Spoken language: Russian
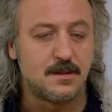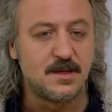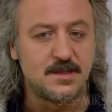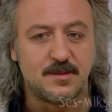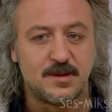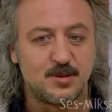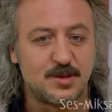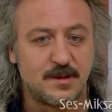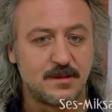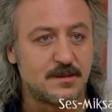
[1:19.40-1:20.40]
Ну ладно,
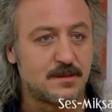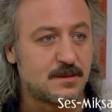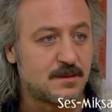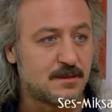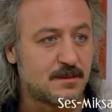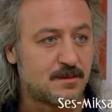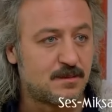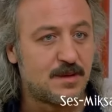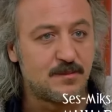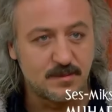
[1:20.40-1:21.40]
у меня
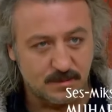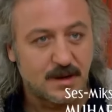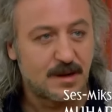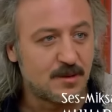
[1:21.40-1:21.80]
есть знакомый